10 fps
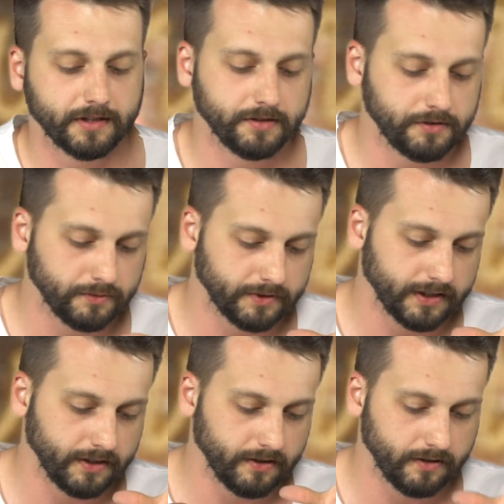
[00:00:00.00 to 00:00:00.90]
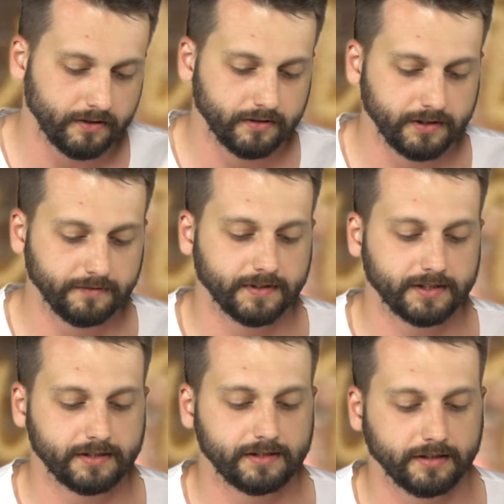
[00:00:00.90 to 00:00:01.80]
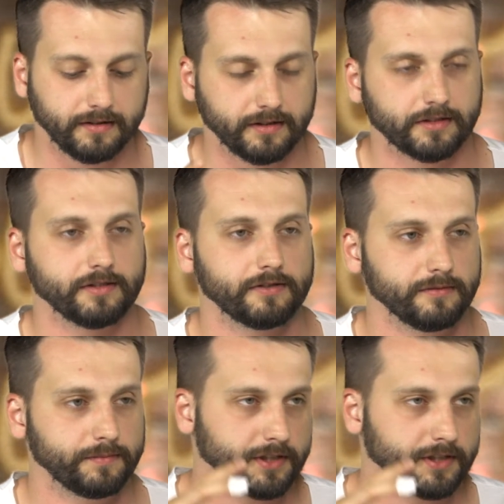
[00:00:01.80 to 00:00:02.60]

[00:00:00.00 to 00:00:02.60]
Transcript: chodzi tutaj o inwestycję dotyczącą